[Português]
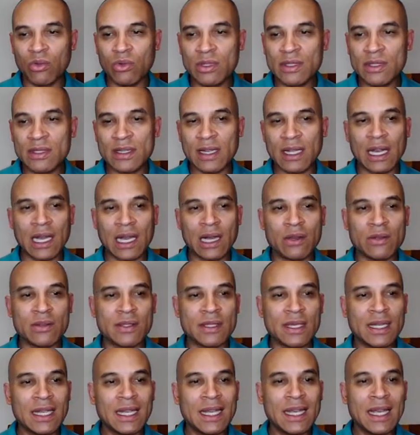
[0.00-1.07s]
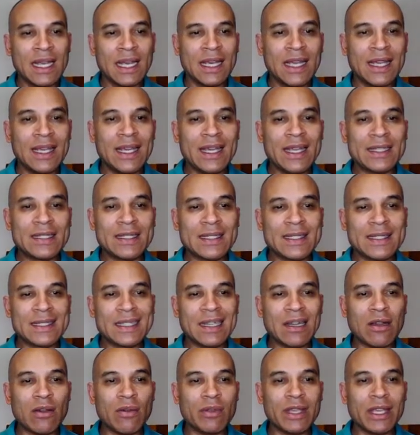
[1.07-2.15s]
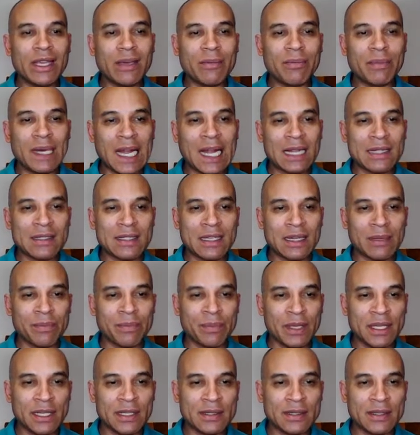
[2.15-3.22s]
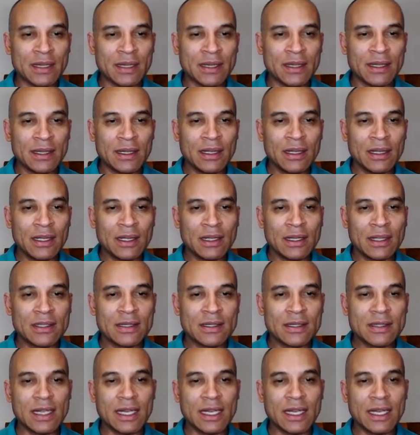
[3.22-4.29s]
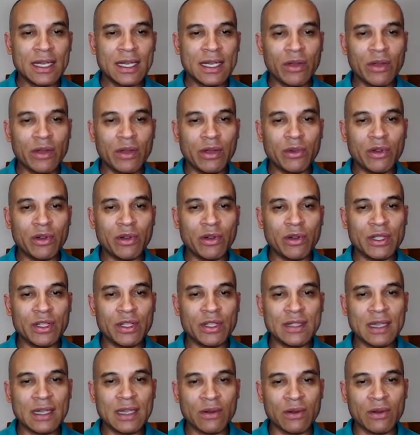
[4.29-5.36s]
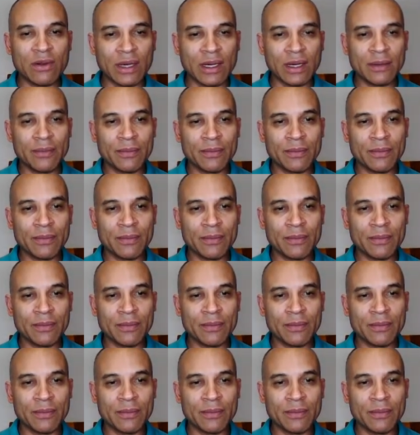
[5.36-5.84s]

Os carros que estão quebrados na pista serão removidos agora.